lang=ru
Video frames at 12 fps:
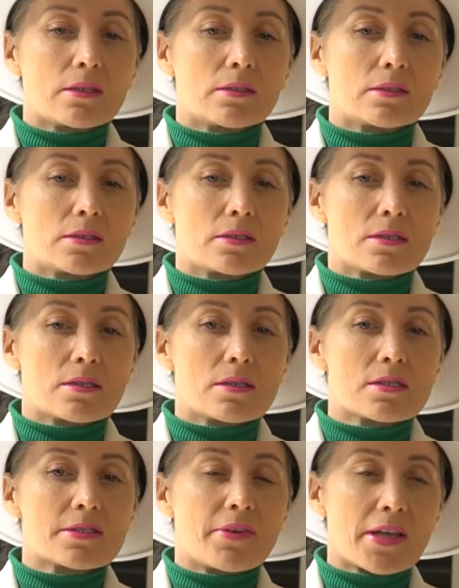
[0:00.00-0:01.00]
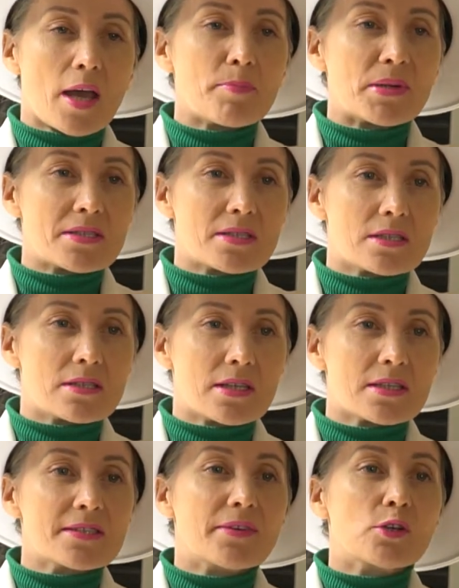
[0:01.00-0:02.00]
э, своя
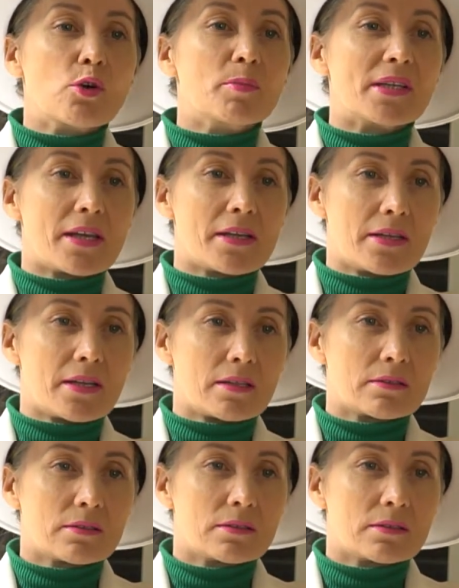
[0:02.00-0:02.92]
позиция, свое мнение –